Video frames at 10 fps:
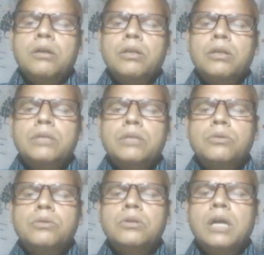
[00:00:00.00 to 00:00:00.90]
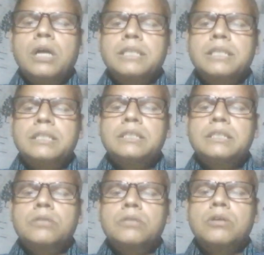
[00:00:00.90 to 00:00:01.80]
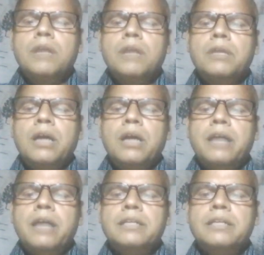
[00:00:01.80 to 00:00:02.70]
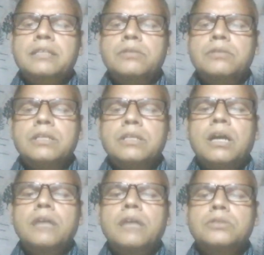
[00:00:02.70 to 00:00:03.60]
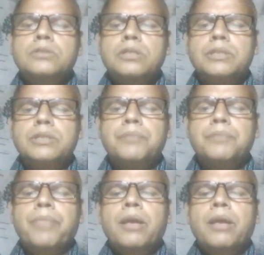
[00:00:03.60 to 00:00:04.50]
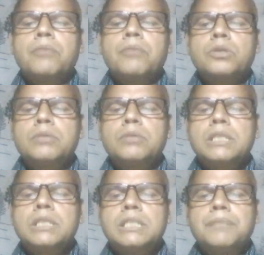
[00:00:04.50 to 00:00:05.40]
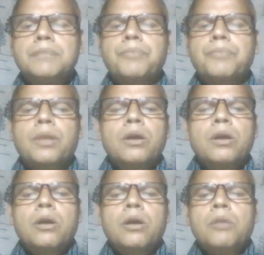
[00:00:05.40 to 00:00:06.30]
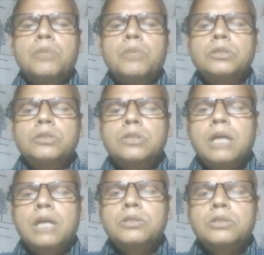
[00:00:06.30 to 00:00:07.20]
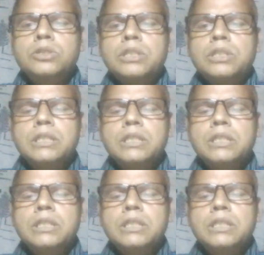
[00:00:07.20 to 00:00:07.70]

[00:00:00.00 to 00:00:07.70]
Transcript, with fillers: অনেকগুলো আছে সেগুলো আমরা একটা একটা করে আলোচনা করি প্রথমে আসি মনোযোগ আকর্ষণের